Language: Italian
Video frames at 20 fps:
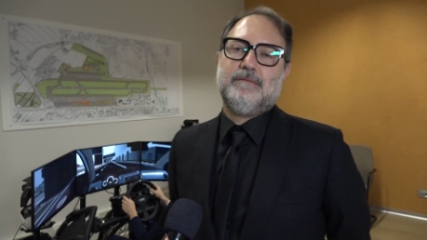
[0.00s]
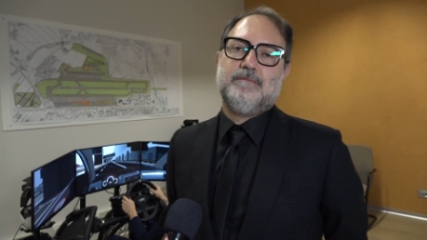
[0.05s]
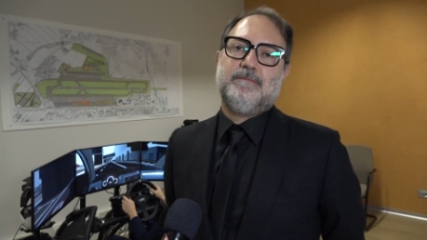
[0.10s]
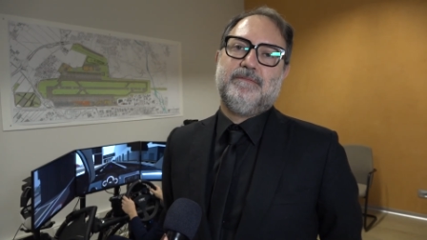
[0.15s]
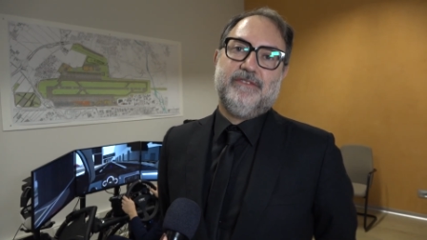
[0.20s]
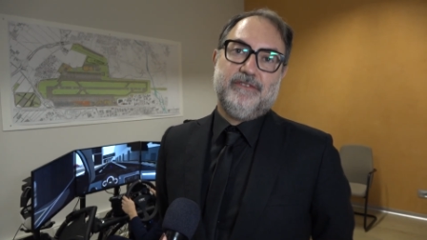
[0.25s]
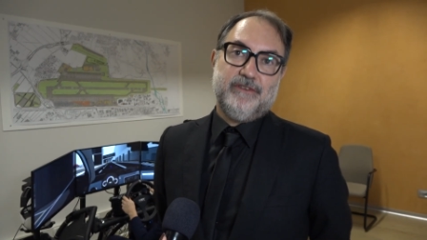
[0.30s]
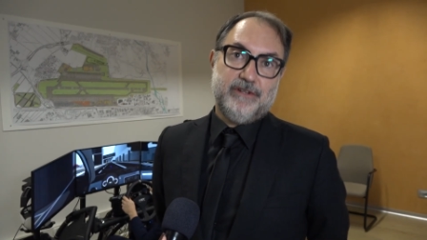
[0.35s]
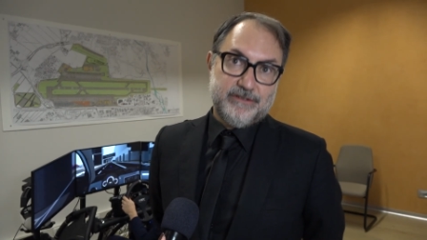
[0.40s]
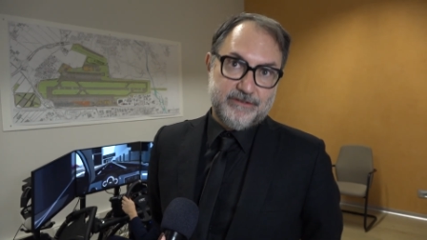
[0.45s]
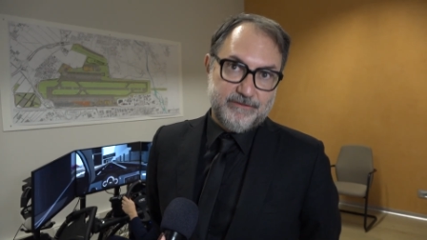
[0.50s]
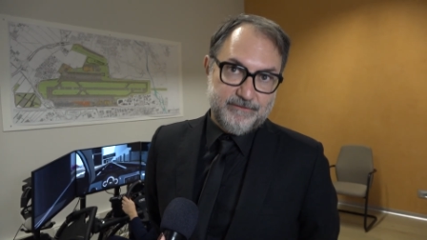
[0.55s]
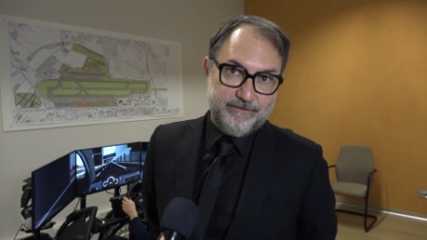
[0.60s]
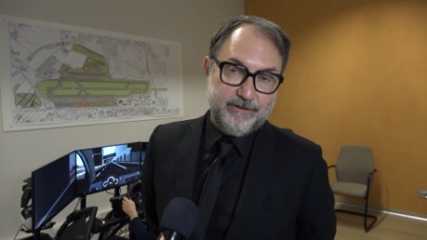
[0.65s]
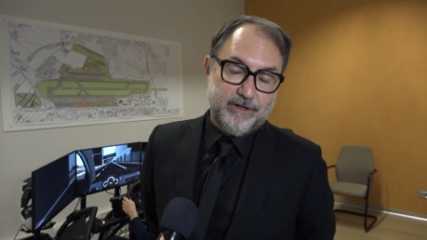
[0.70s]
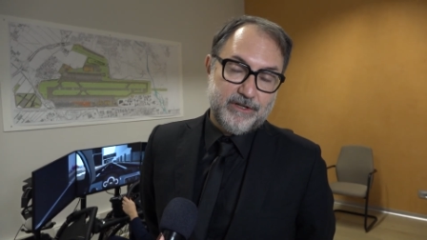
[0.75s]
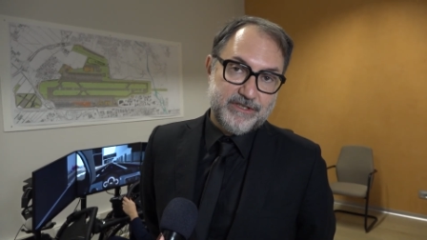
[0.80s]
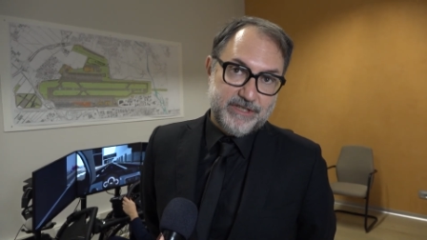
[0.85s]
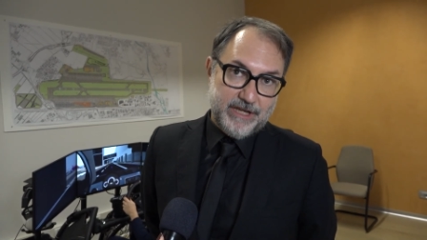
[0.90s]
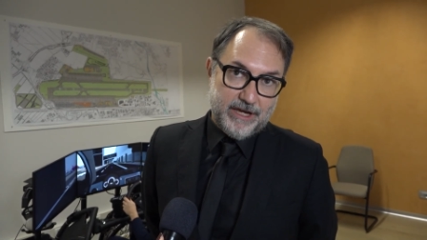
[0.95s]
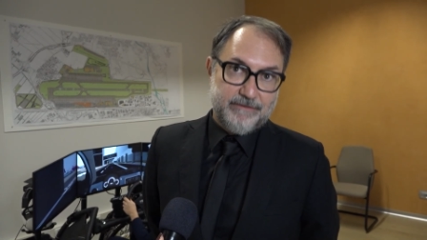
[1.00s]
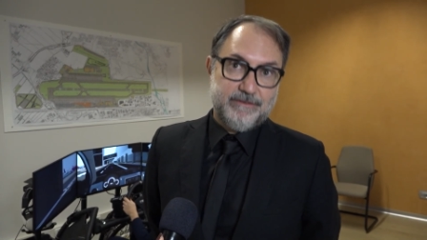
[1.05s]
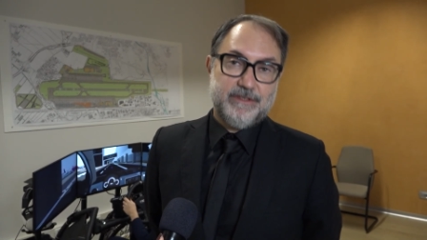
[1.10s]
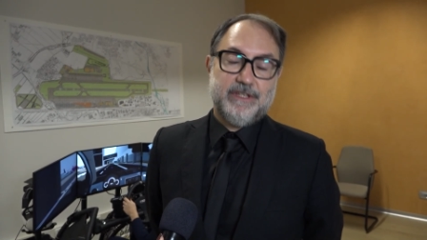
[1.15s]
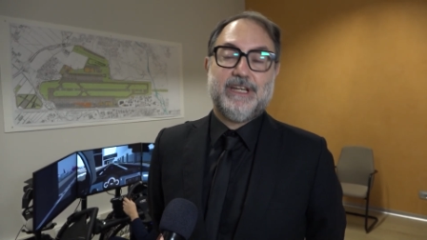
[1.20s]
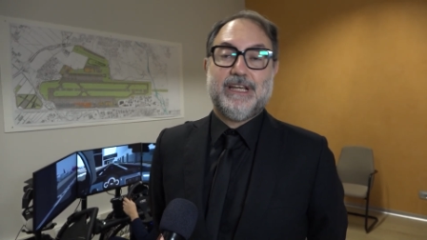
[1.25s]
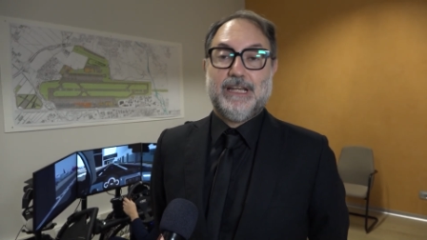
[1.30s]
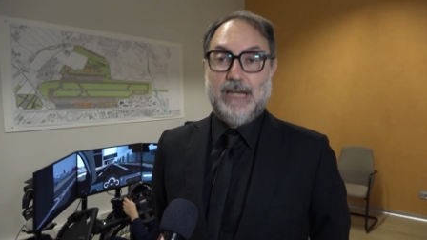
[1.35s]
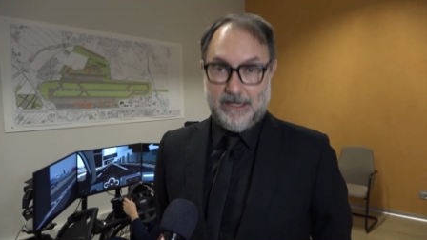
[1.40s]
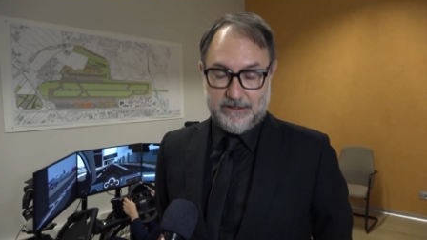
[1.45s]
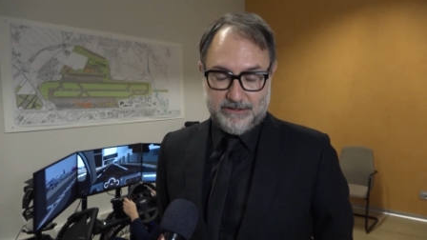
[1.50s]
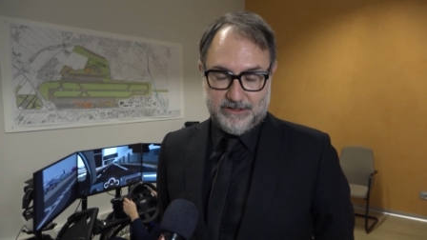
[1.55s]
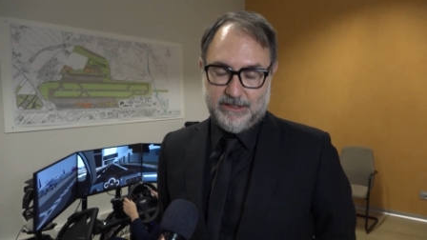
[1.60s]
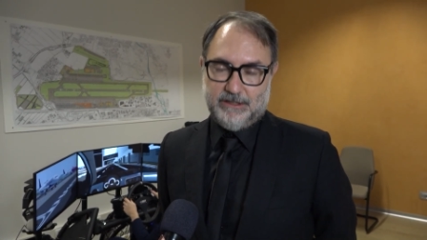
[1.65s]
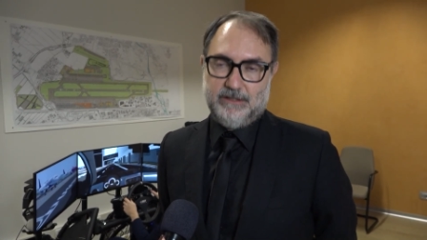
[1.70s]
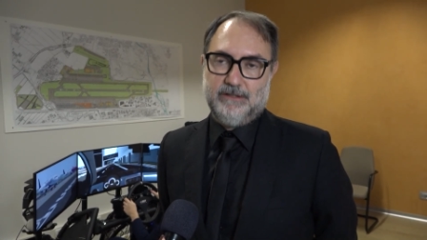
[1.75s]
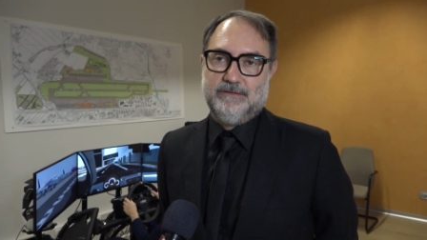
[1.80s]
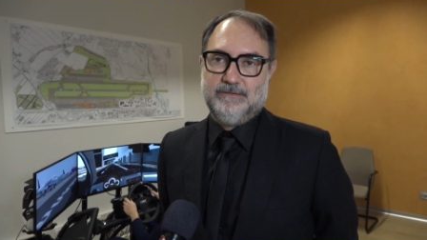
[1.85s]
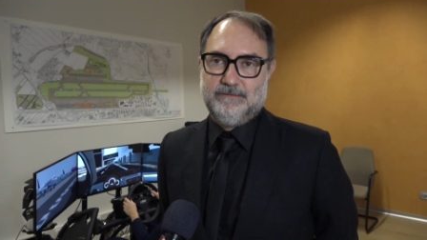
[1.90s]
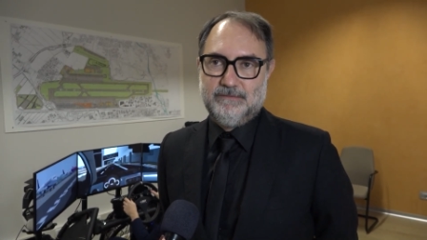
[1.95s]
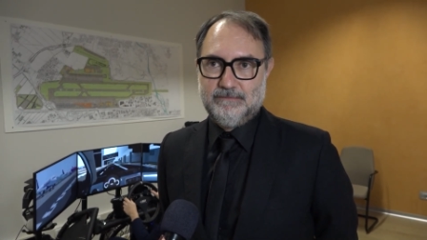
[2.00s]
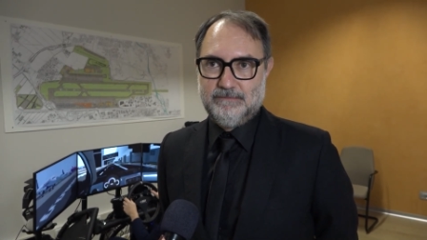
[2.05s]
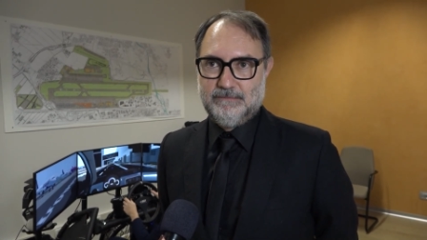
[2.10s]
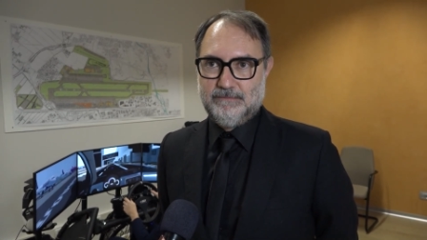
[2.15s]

for, for safety classico.